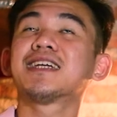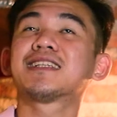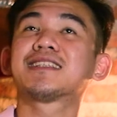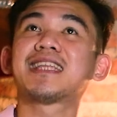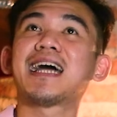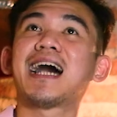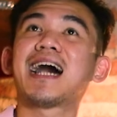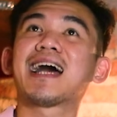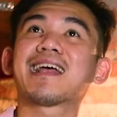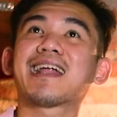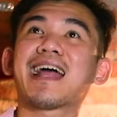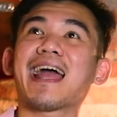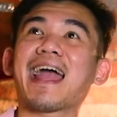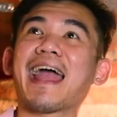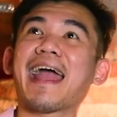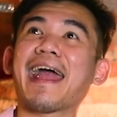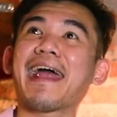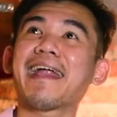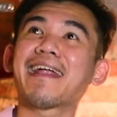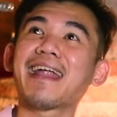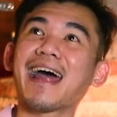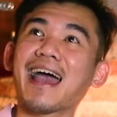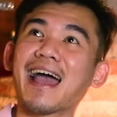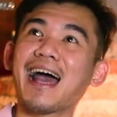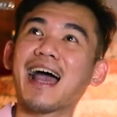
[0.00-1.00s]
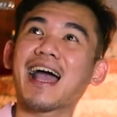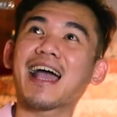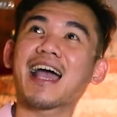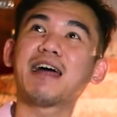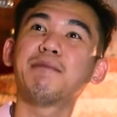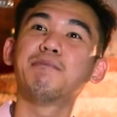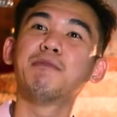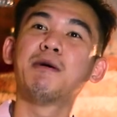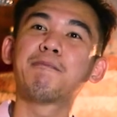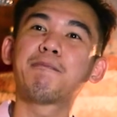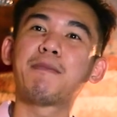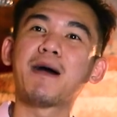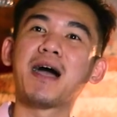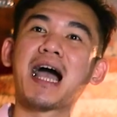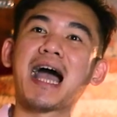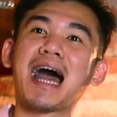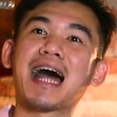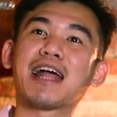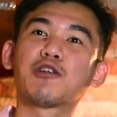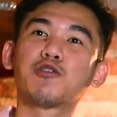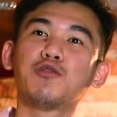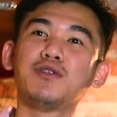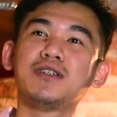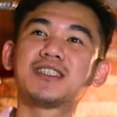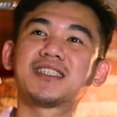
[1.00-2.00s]
gitar enak akan
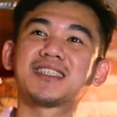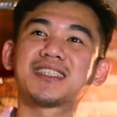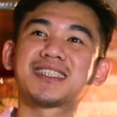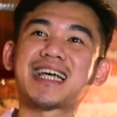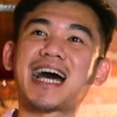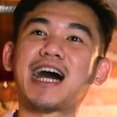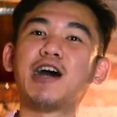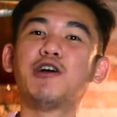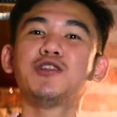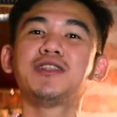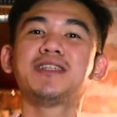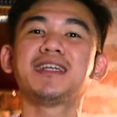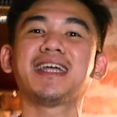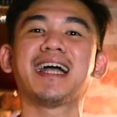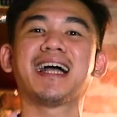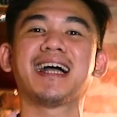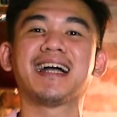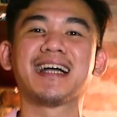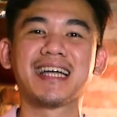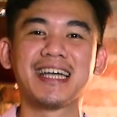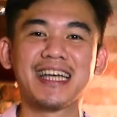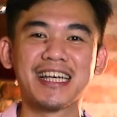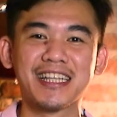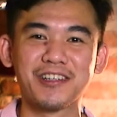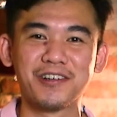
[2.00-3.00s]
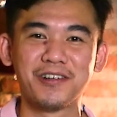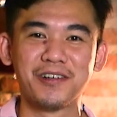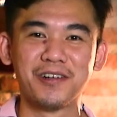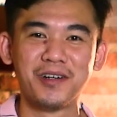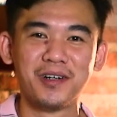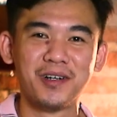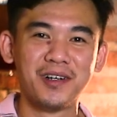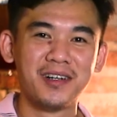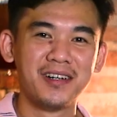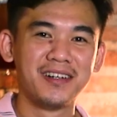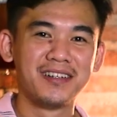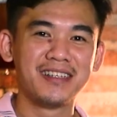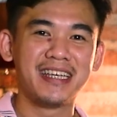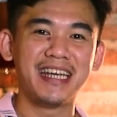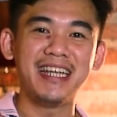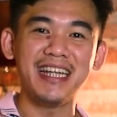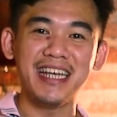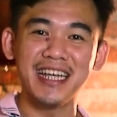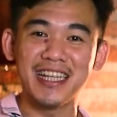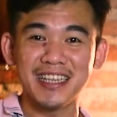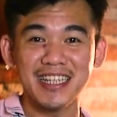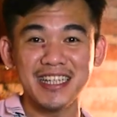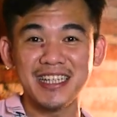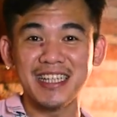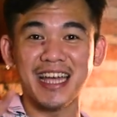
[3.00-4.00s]
mempengaruhi soundnya gitu. Jadi
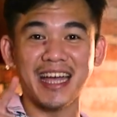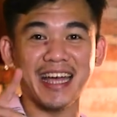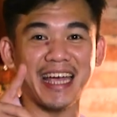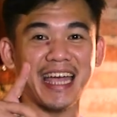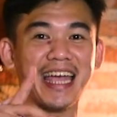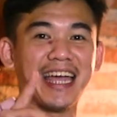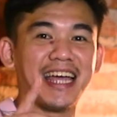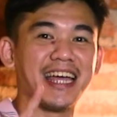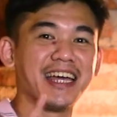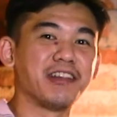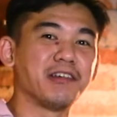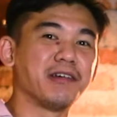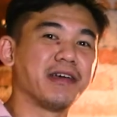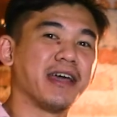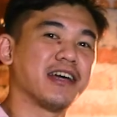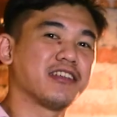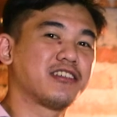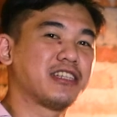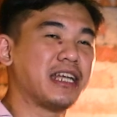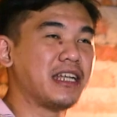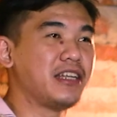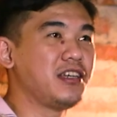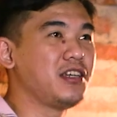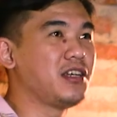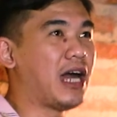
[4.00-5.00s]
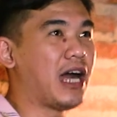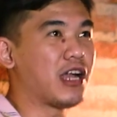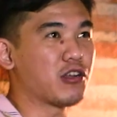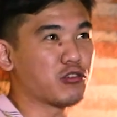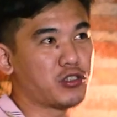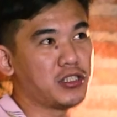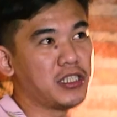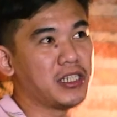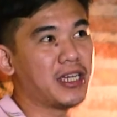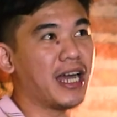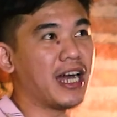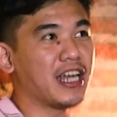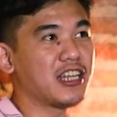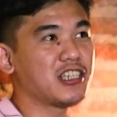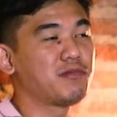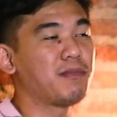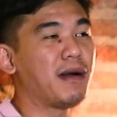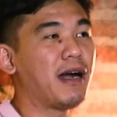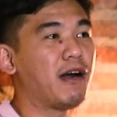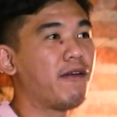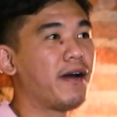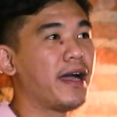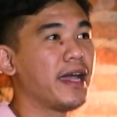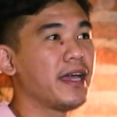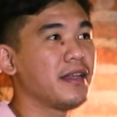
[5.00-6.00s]
intinya kayak gitu ya. Jadi harus digaris
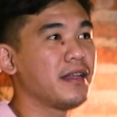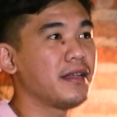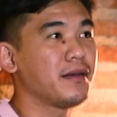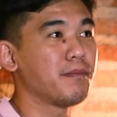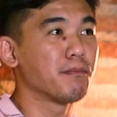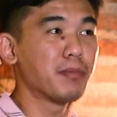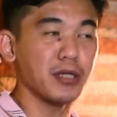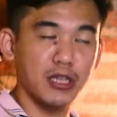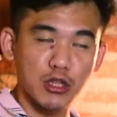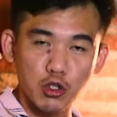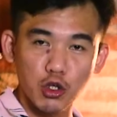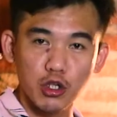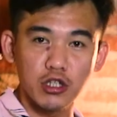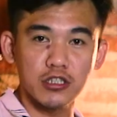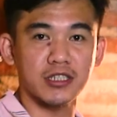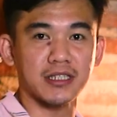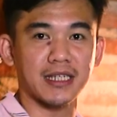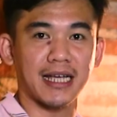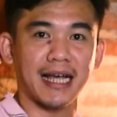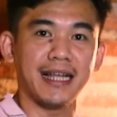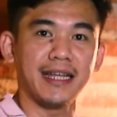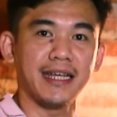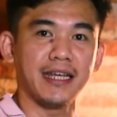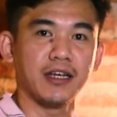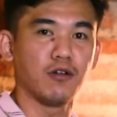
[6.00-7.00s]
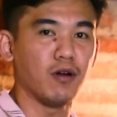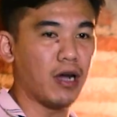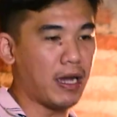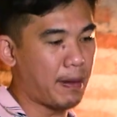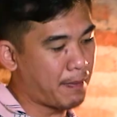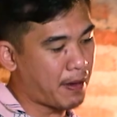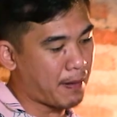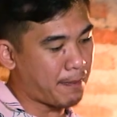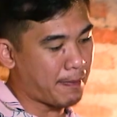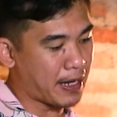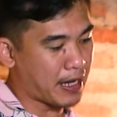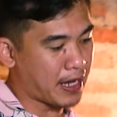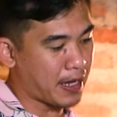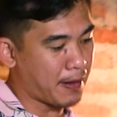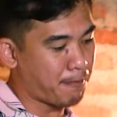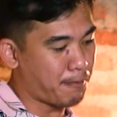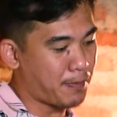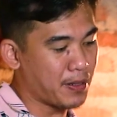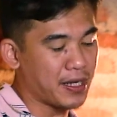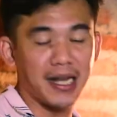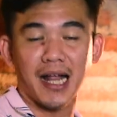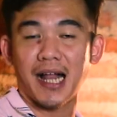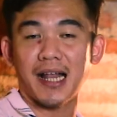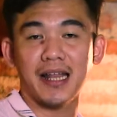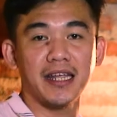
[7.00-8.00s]
bawain betul sekali gue emang pakai
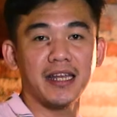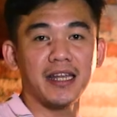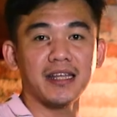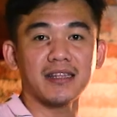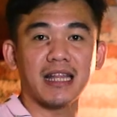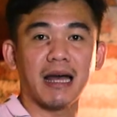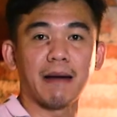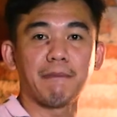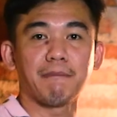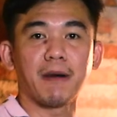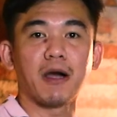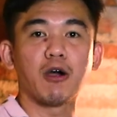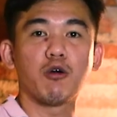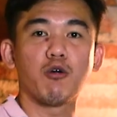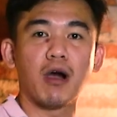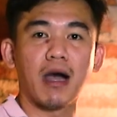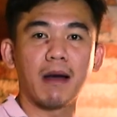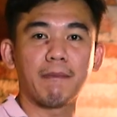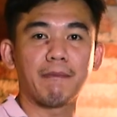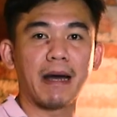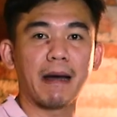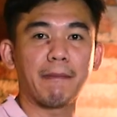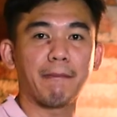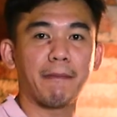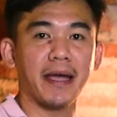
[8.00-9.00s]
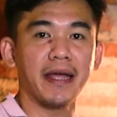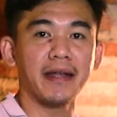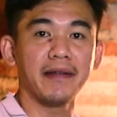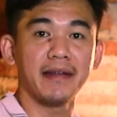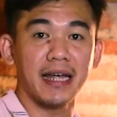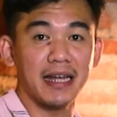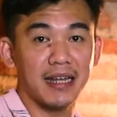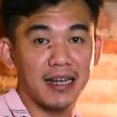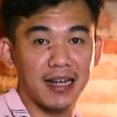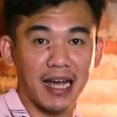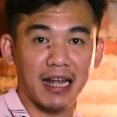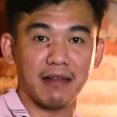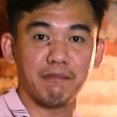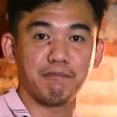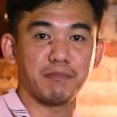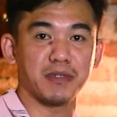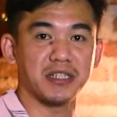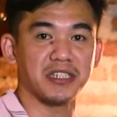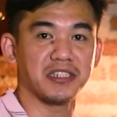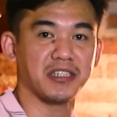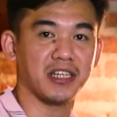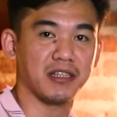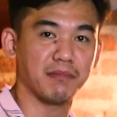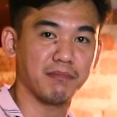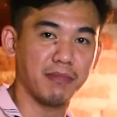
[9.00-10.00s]
pedal ini tanpa gue apa-apain dan dengan
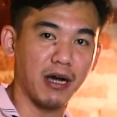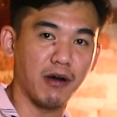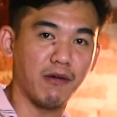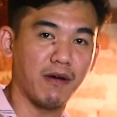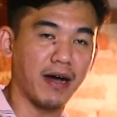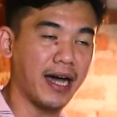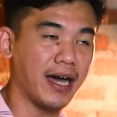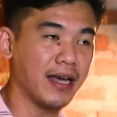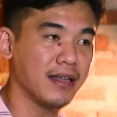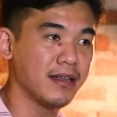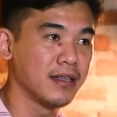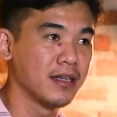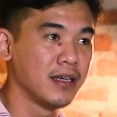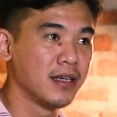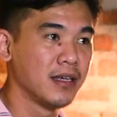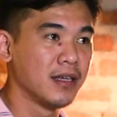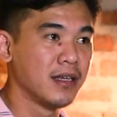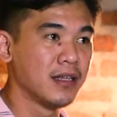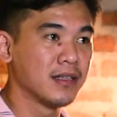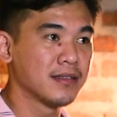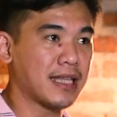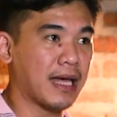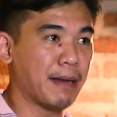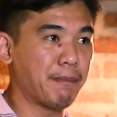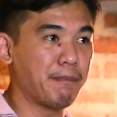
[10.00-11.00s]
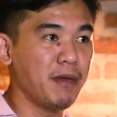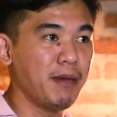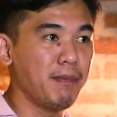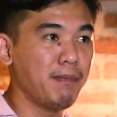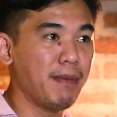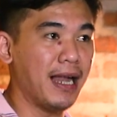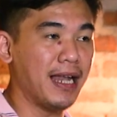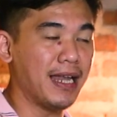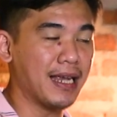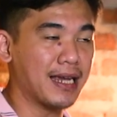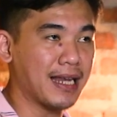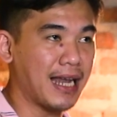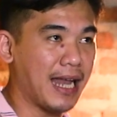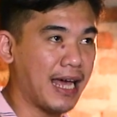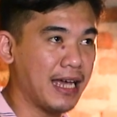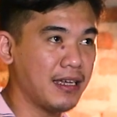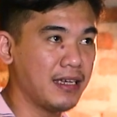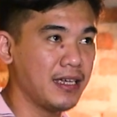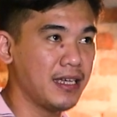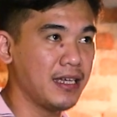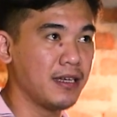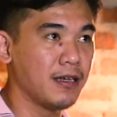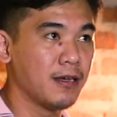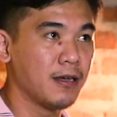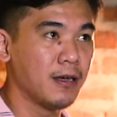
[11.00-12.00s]
preset bawaan. Tapi balik
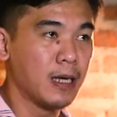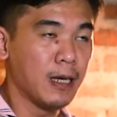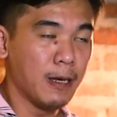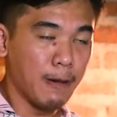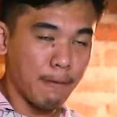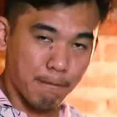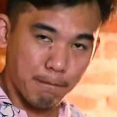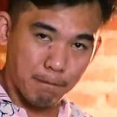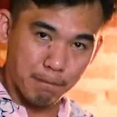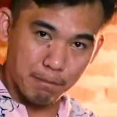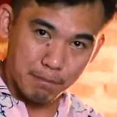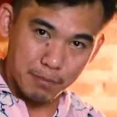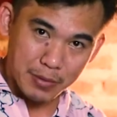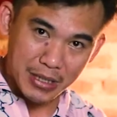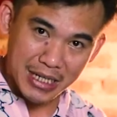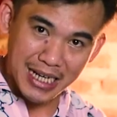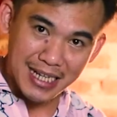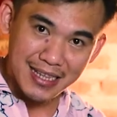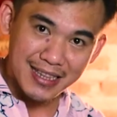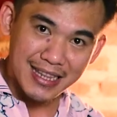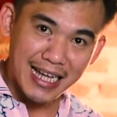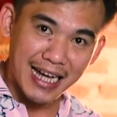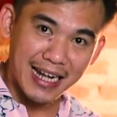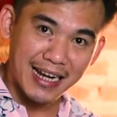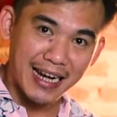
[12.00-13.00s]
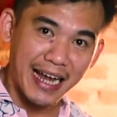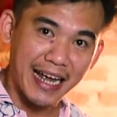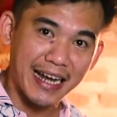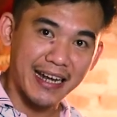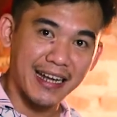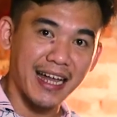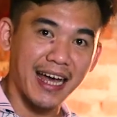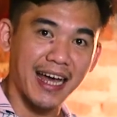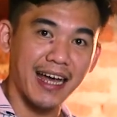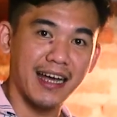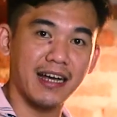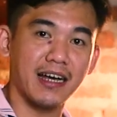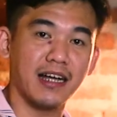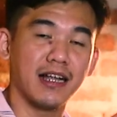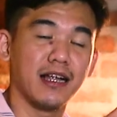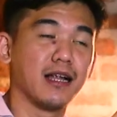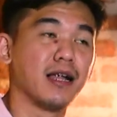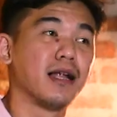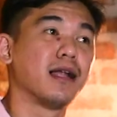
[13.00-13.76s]
lagi gitar enak